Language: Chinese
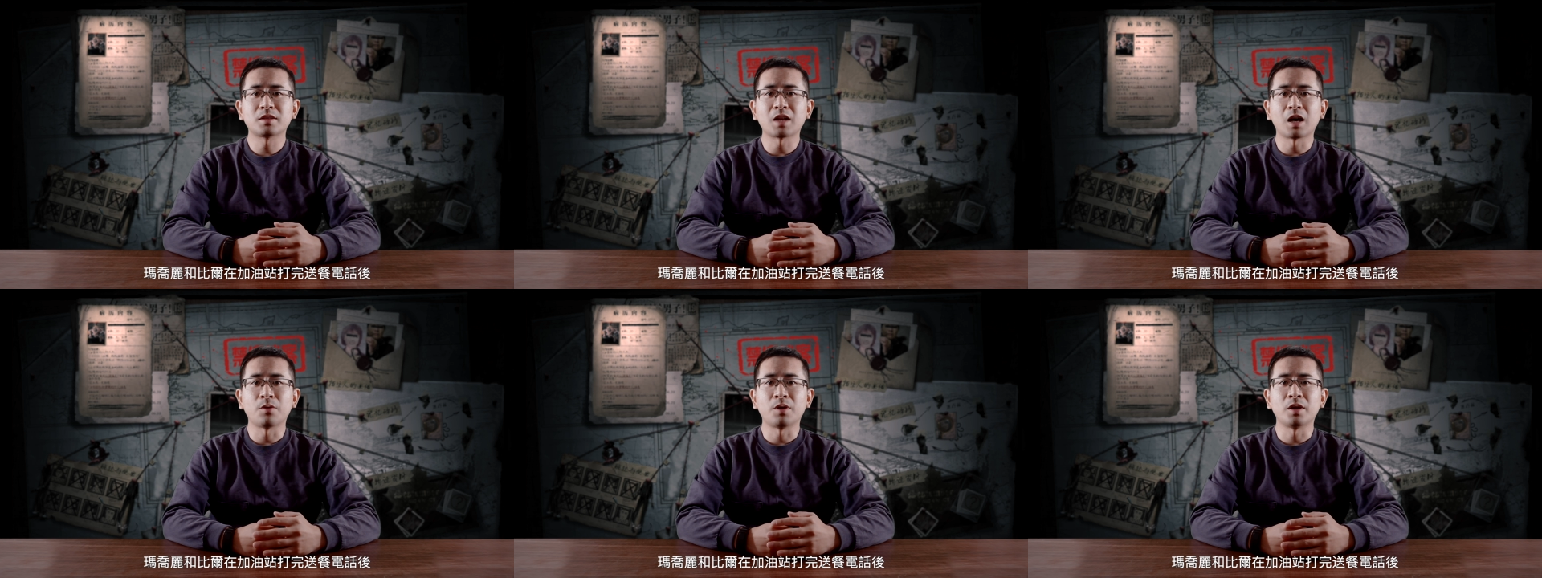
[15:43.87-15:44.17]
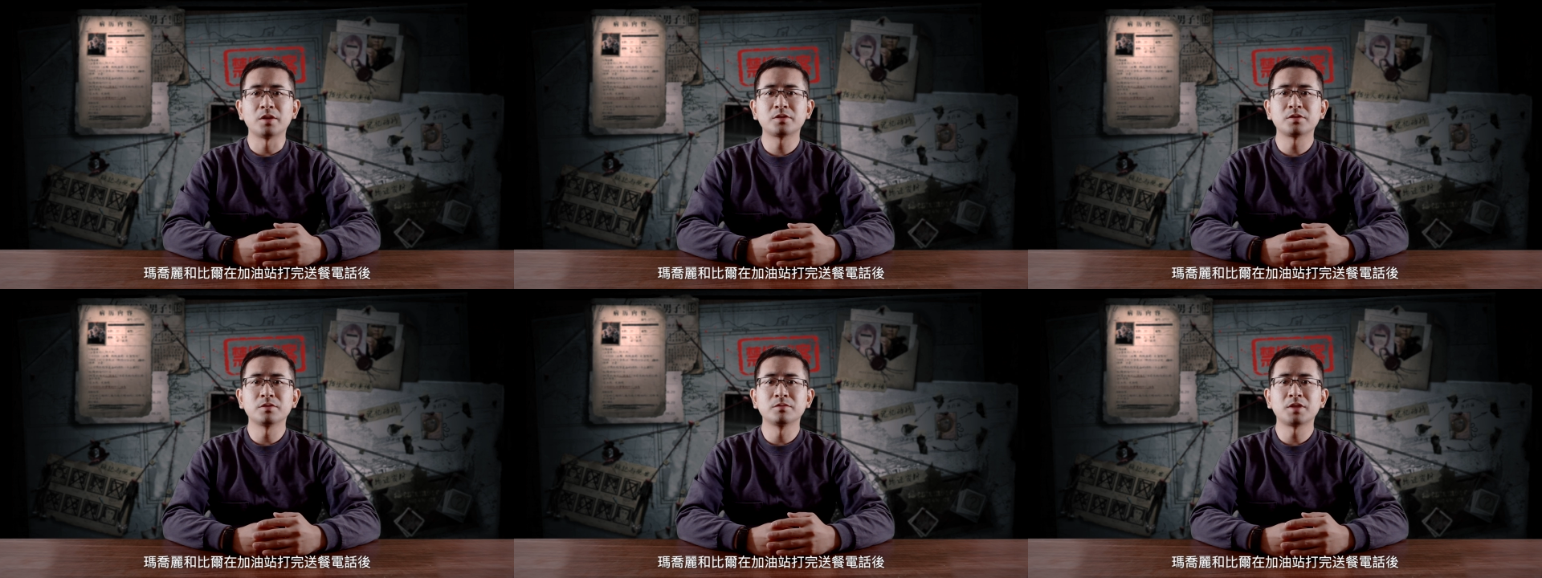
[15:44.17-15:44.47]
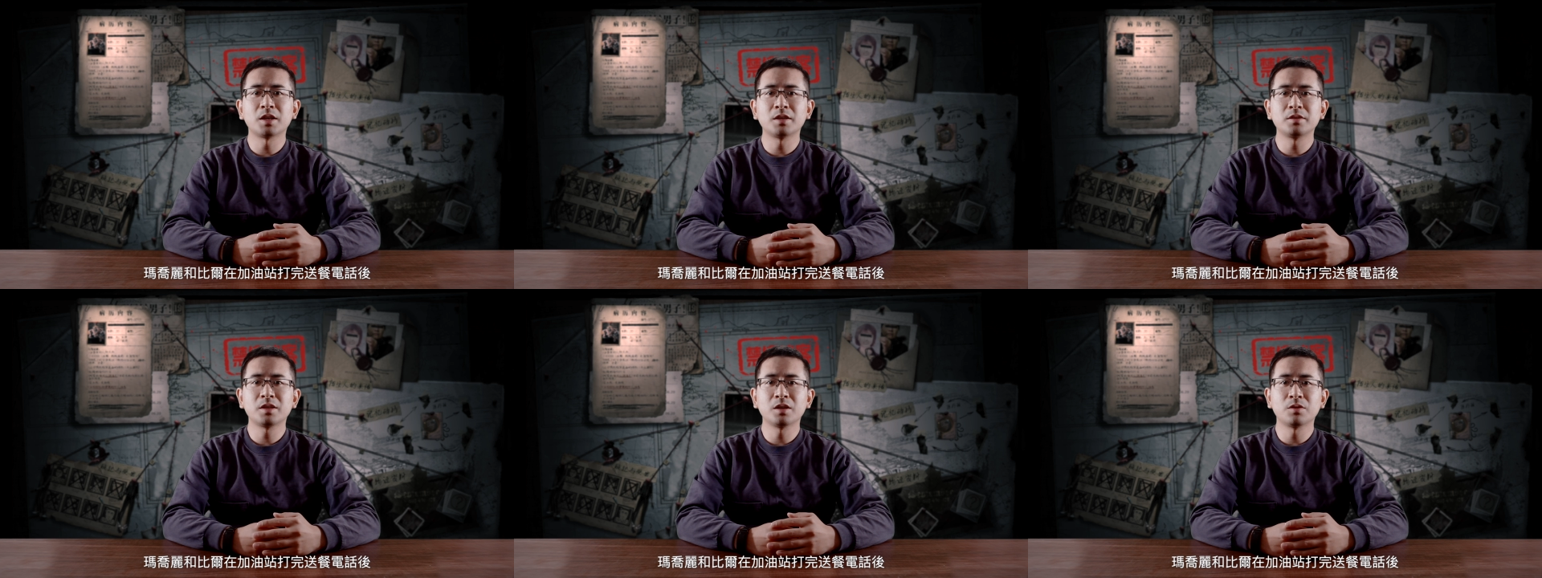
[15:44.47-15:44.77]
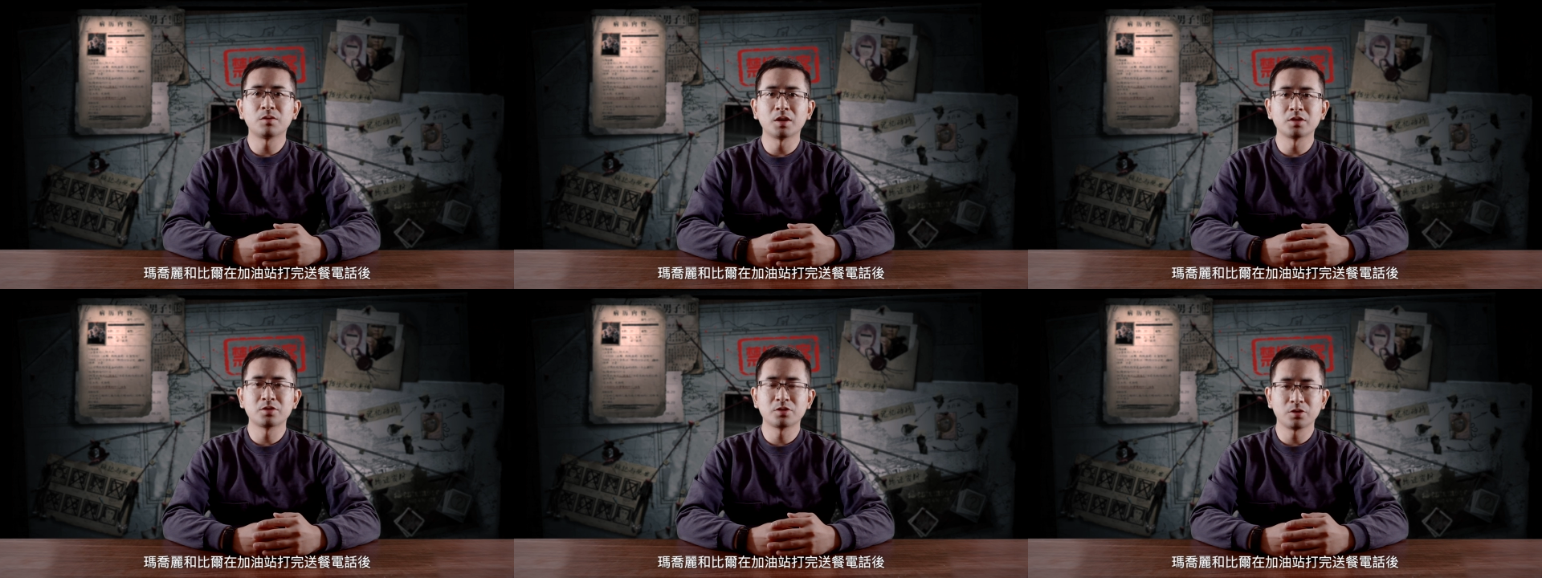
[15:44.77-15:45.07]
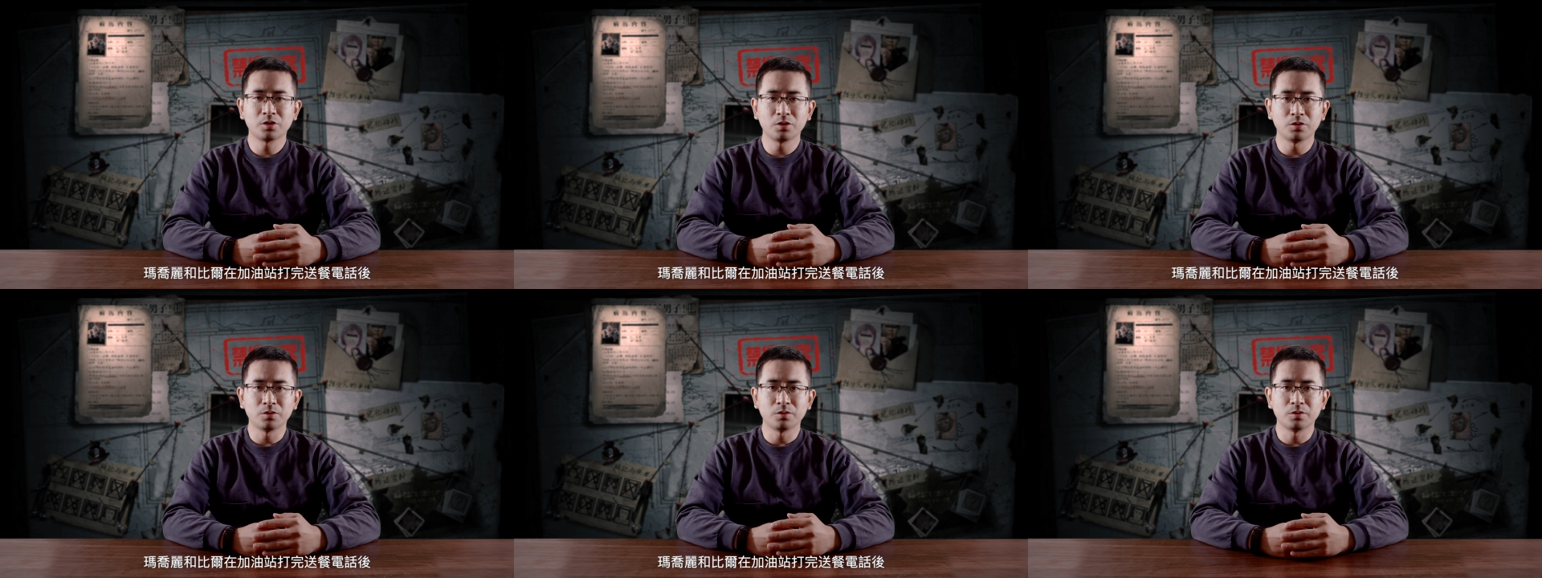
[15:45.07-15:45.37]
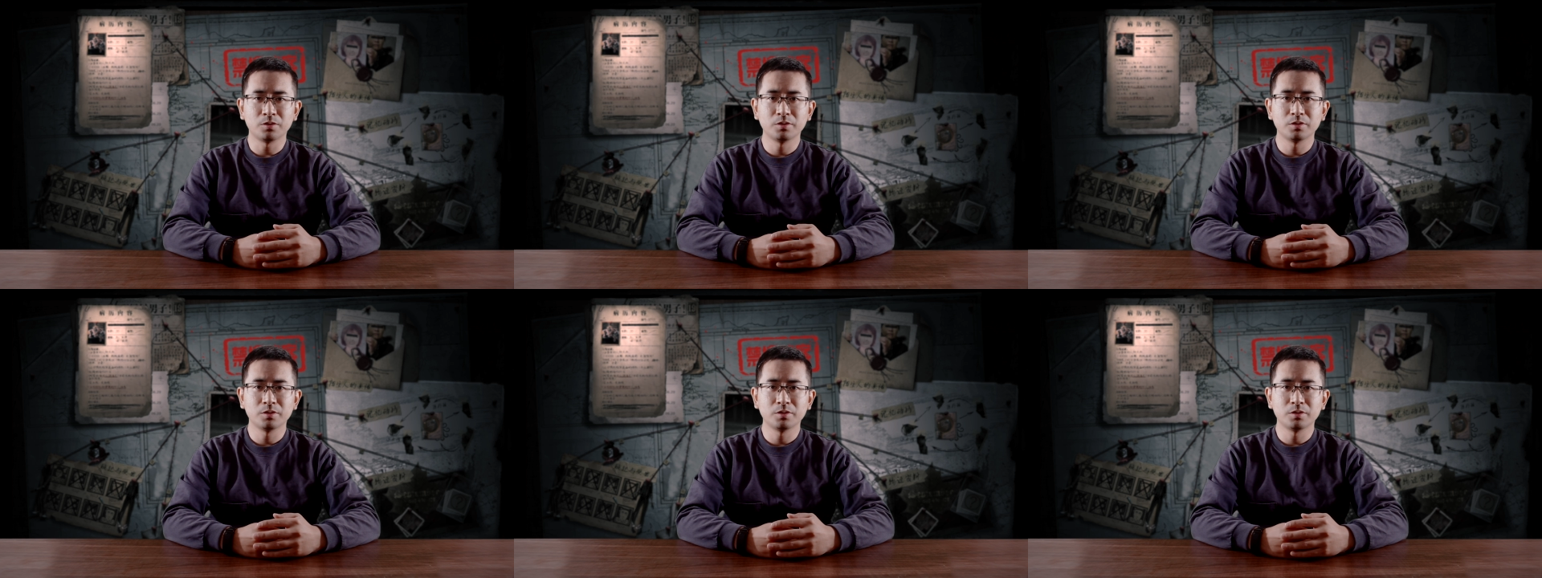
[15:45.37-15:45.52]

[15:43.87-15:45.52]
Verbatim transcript: 打完送餐电话之后，